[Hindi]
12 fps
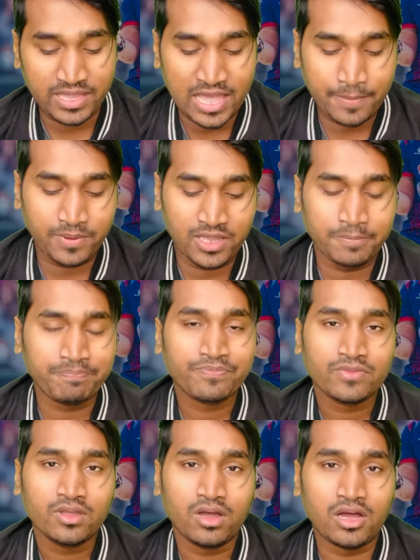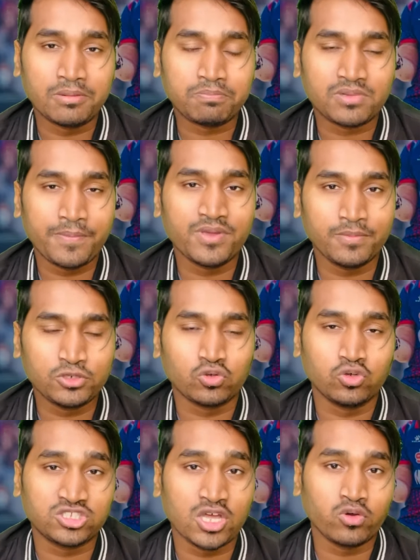यहाँ पे आ, कभी कभी
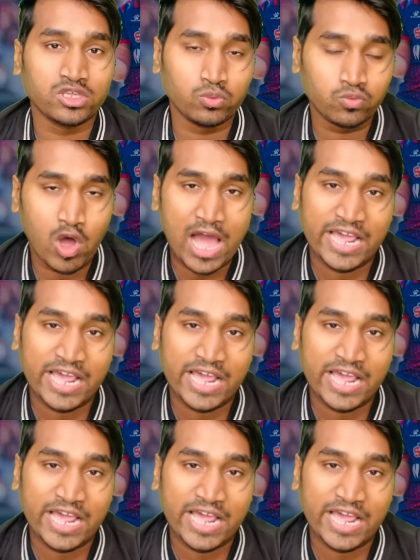सोचता हूँ कि वो